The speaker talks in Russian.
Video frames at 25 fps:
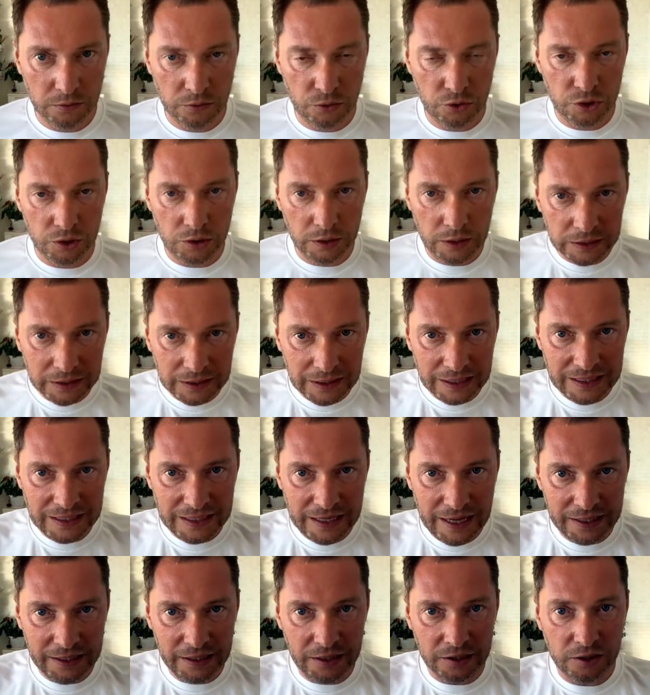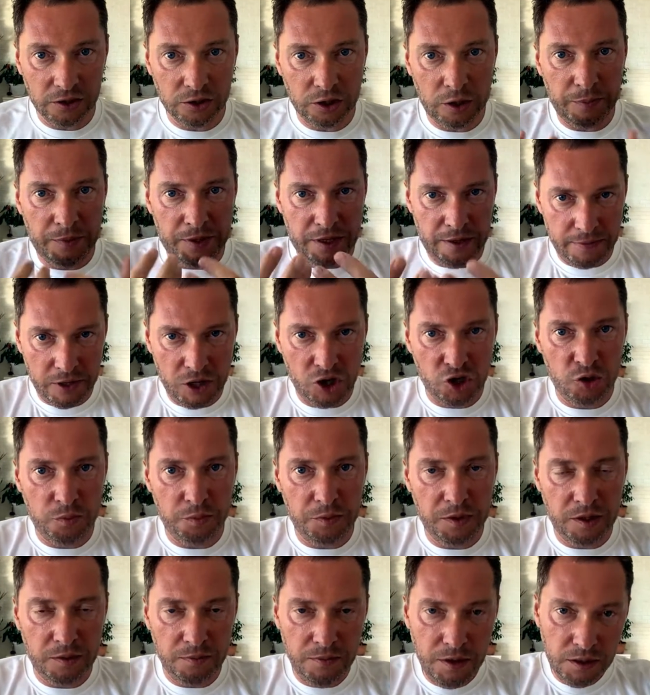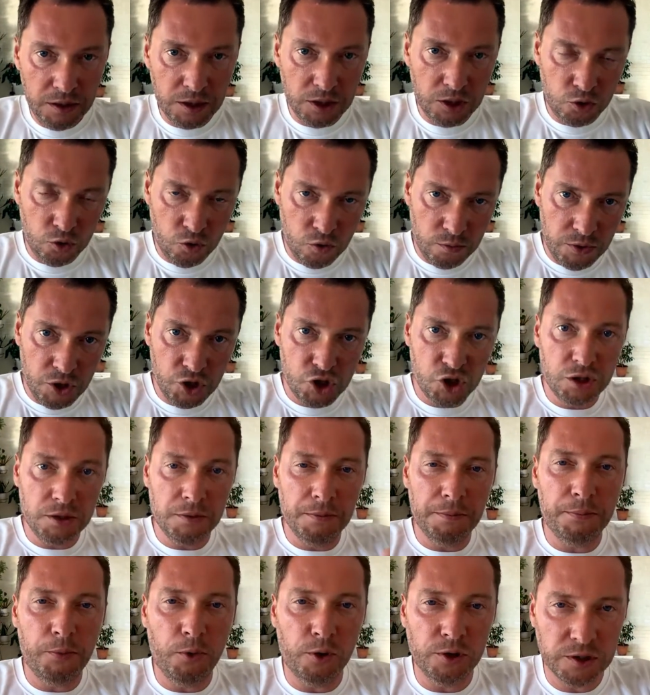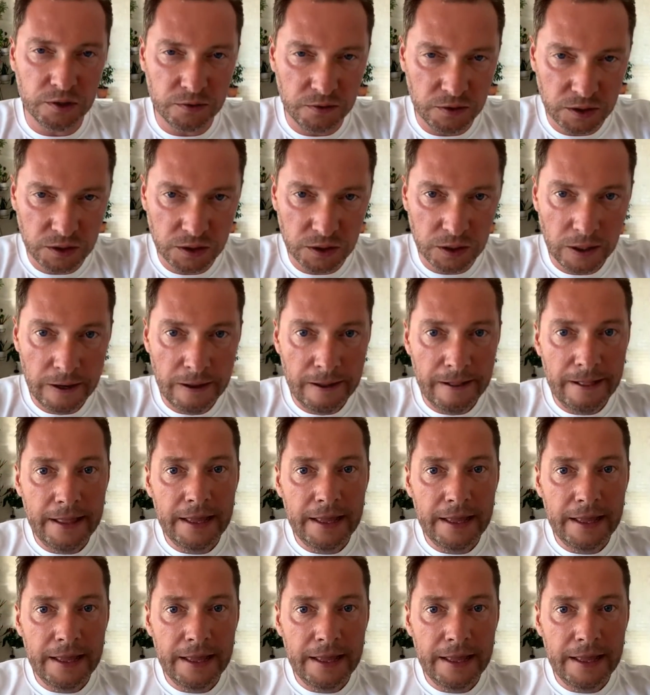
То есть это знание, ты понимаешь предмет, и ты умеешь этим пользоваться.